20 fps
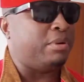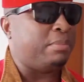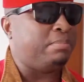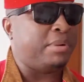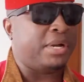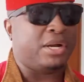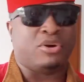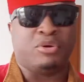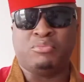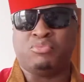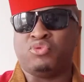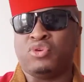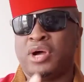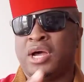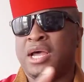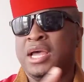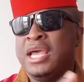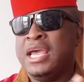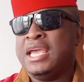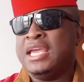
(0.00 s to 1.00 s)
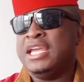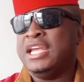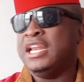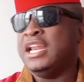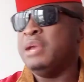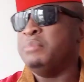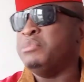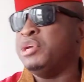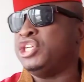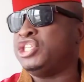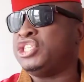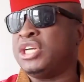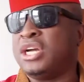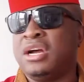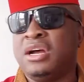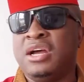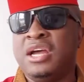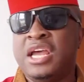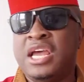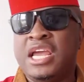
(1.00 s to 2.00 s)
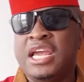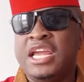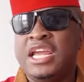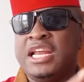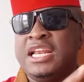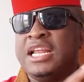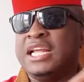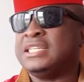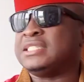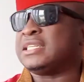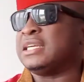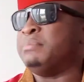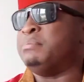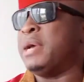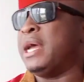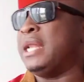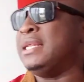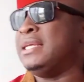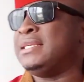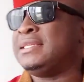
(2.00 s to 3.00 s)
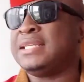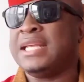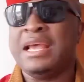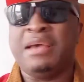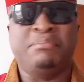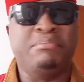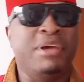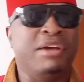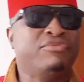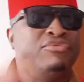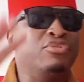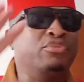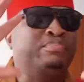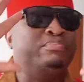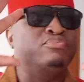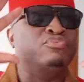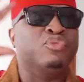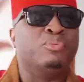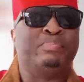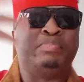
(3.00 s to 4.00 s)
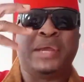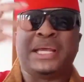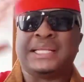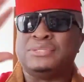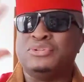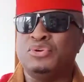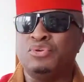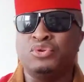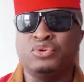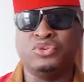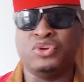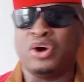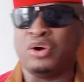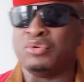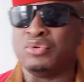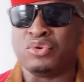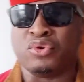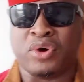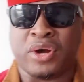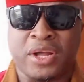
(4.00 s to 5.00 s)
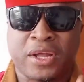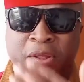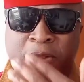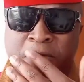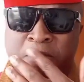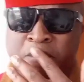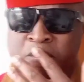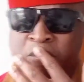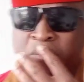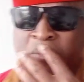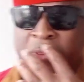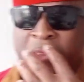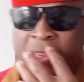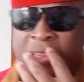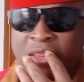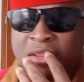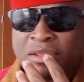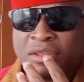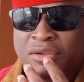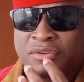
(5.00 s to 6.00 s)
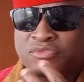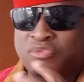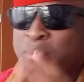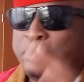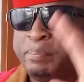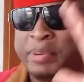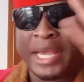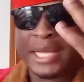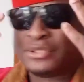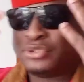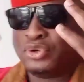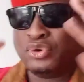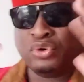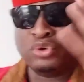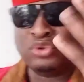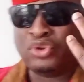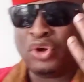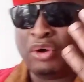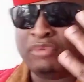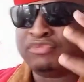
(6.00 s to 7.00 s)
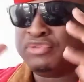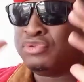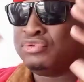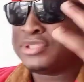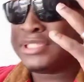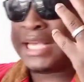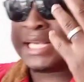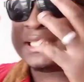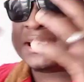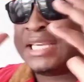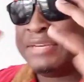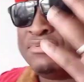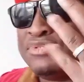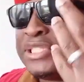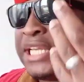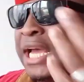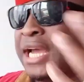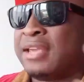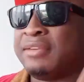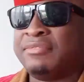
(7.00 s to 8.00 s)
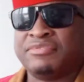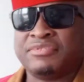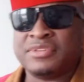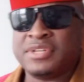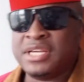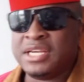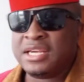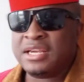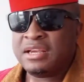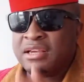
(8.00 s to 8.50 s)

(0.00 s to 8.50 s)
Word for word: mon papa comme quoi il est méchant, il est tribaliste, mais vous, vous perdez l'honneur ou quoi Vous perdez l'honneur, vous, qu'est-ce qui vous arrive